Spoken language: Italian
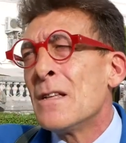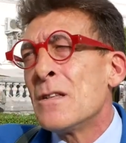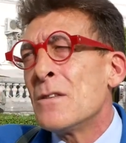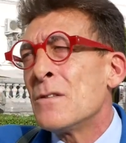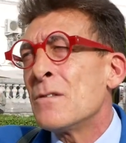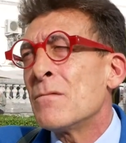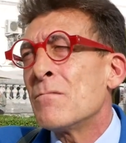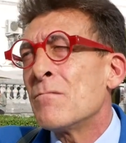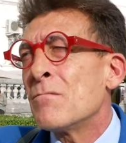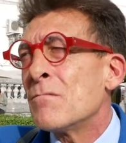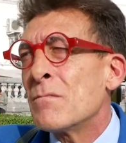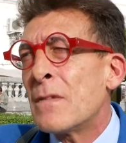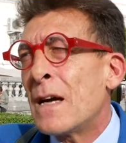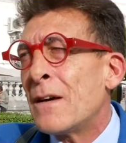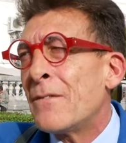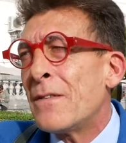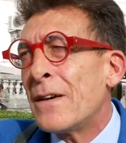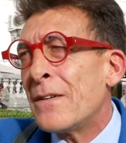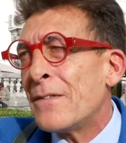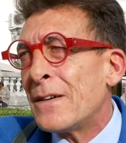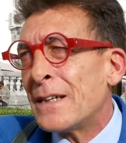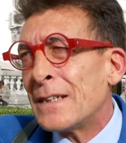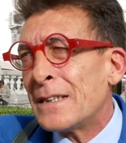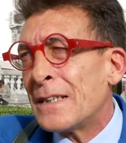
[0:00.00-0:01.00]
mm,
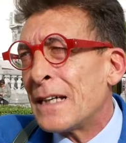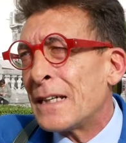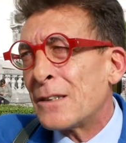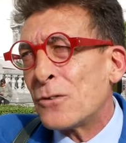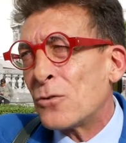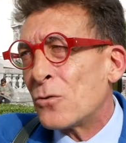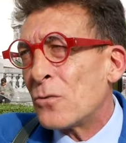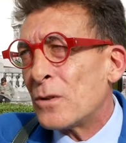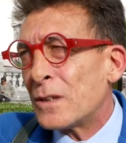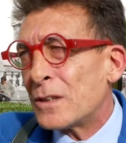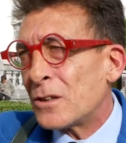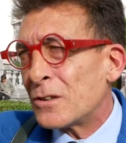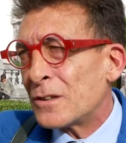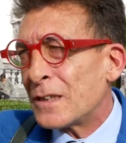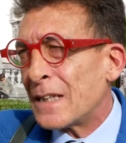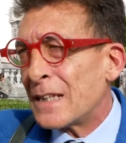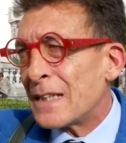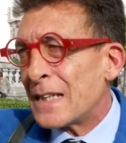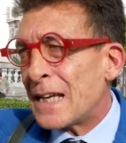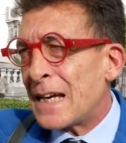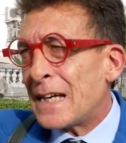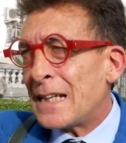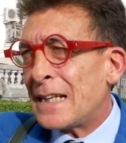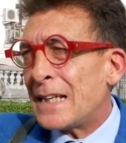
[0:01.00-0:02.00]
aveva dato questo
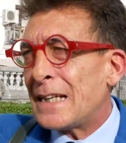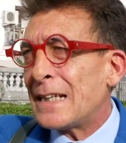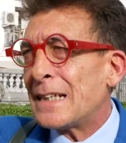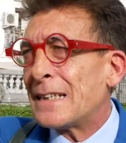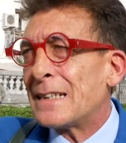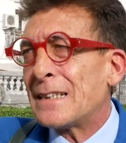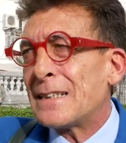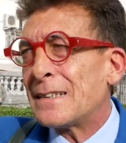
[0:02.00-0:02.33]
segnale